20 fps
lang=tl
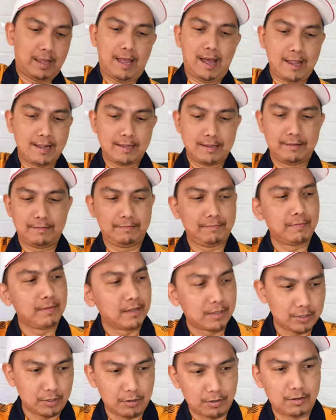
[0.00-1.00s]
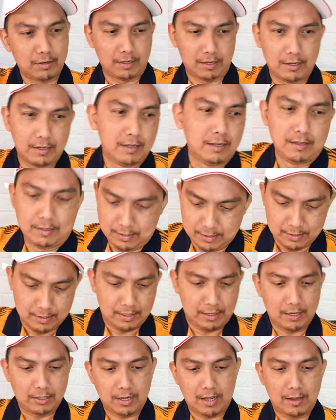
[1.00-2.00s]
Ayan. So,
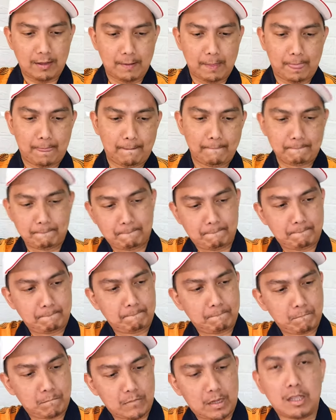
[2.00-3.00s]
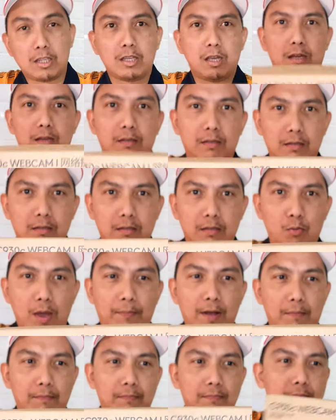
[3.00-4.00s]
yun siya. Yun siya.
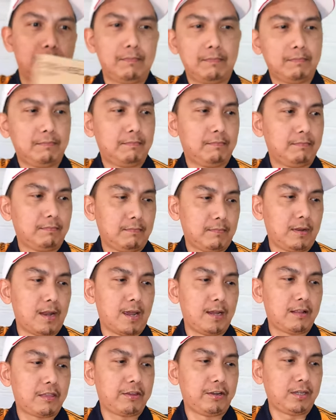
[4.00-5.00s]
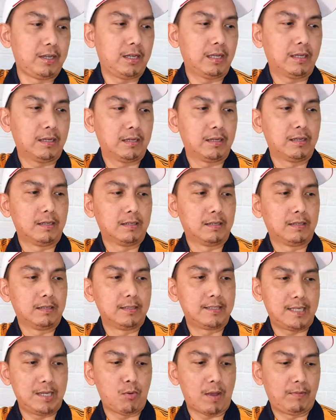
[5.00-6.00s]
Webcam.
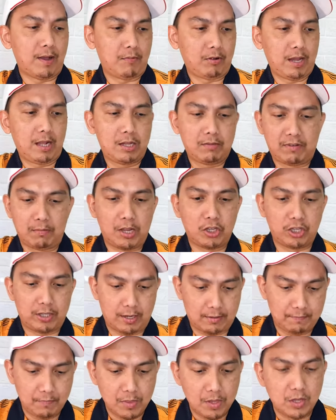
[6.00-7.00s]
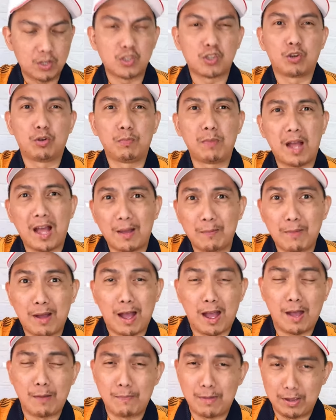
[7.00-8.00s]
930C webcam. Okay? From Logitech. So
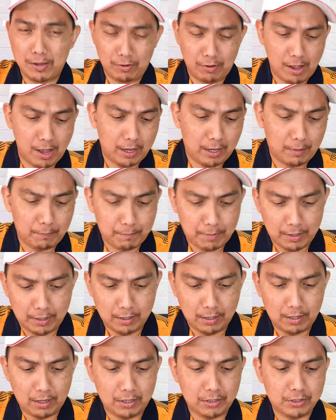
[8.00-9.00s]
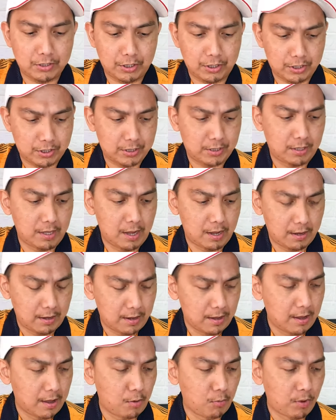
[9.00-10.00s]
mahaba-haba yung aking pagre-research ng
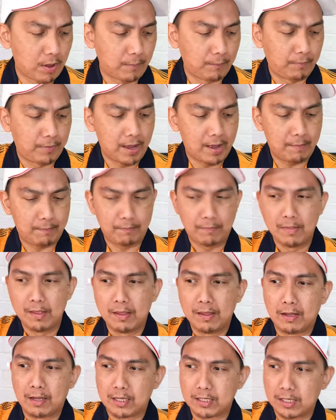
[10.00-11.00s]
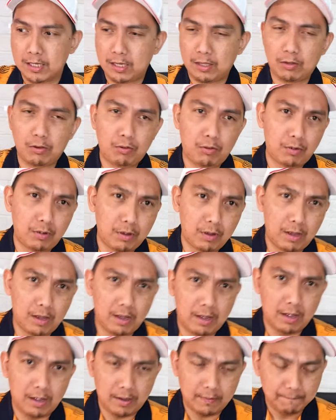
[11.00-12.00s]
uh, webcam. Kasi itong
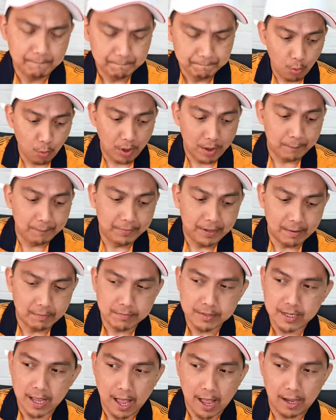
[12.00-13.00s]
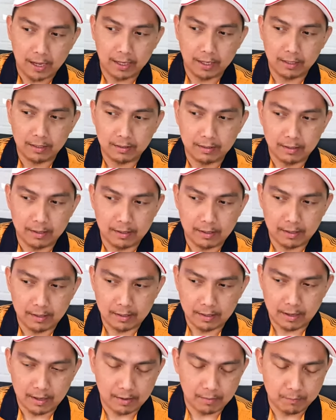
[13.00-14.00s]
uh, webcam sa aking
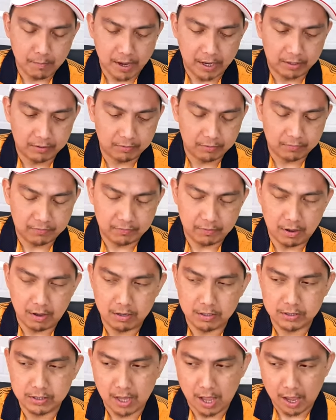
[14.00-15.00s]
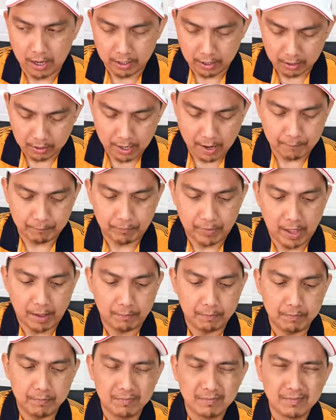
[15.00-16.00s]
uh, micro uh, sa aking laptop